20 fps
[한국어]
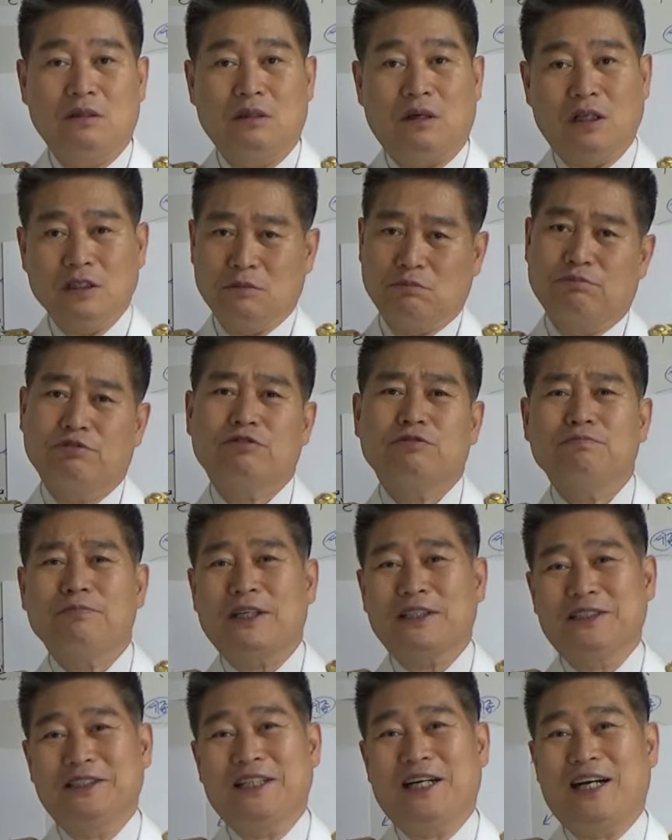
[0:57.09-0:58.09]
아니, 무슨
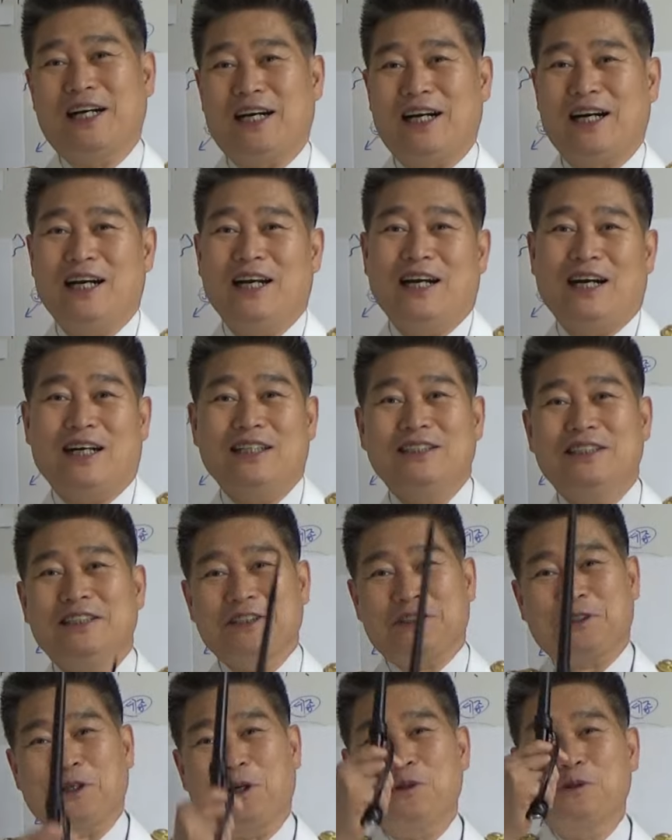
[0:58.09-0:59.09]
말이냐?
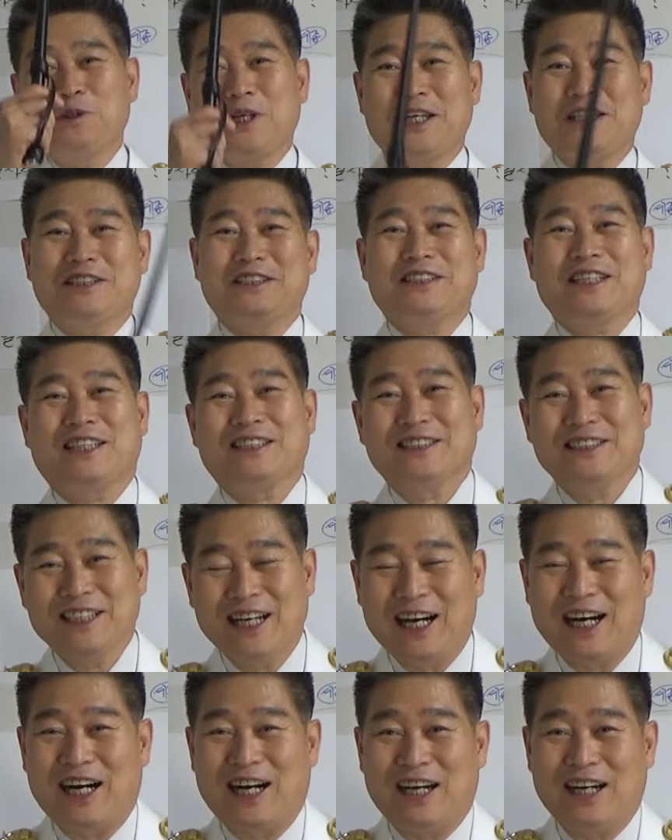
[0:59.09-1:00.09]
하늘이 저 위에 있지
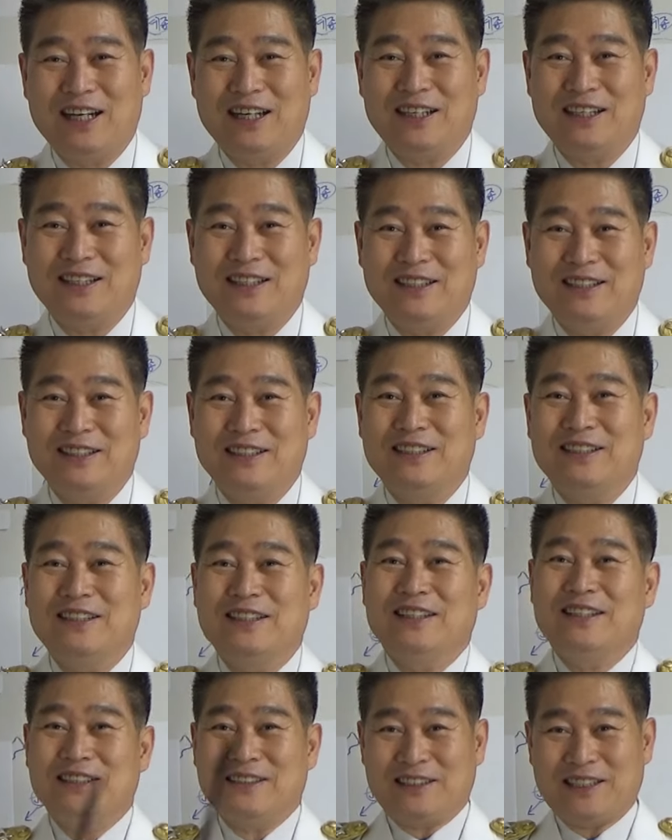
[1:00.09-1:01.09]
않느냐?
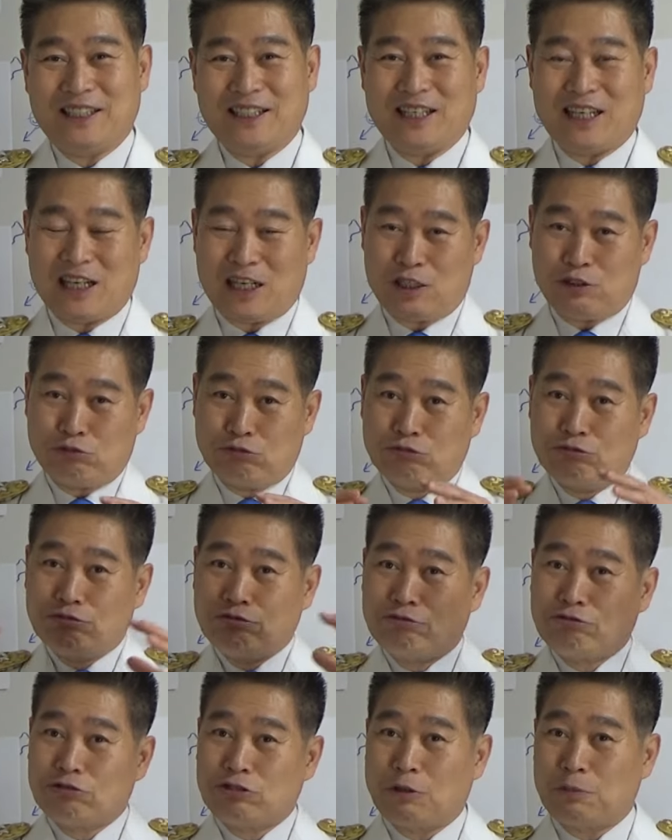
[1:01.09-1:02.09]
제가
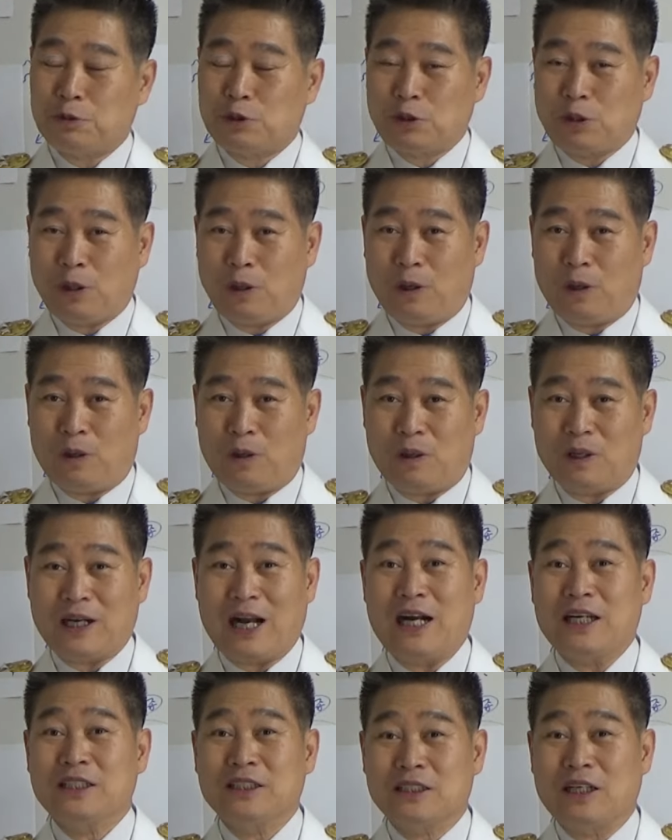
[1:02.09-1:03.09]
우주서부터
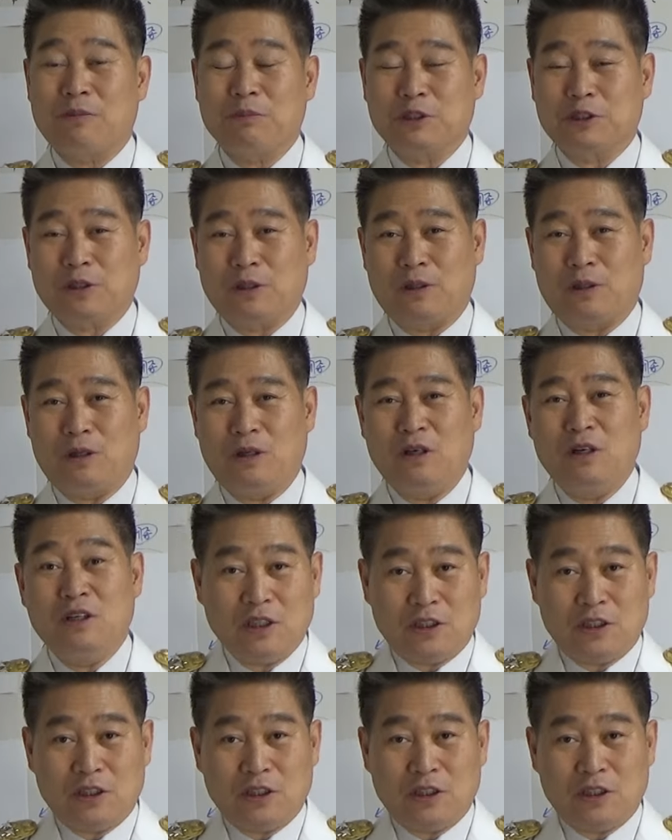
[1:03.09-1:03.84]
강의를 하면서